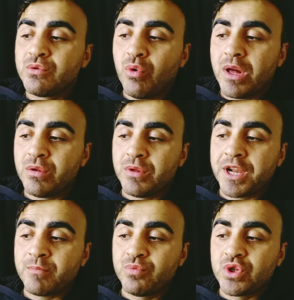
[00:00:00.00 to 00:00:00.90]
doğal
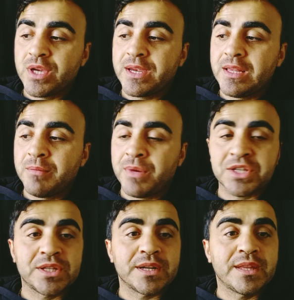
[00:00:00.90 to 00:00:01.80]
olarak bu şekilde
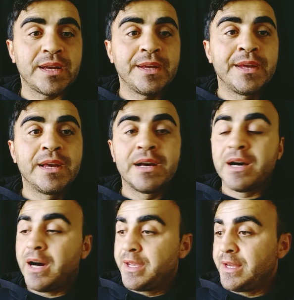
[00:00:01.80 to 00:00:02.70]
maçlarda
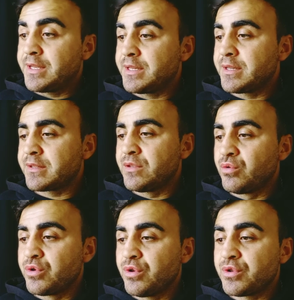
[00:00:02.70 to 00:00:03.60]
hayal kırıklığına
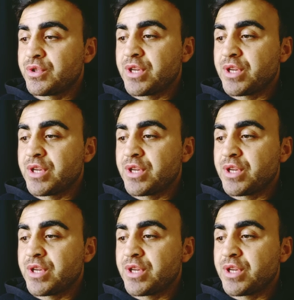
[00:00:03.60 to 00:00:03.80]
uğruyoruz.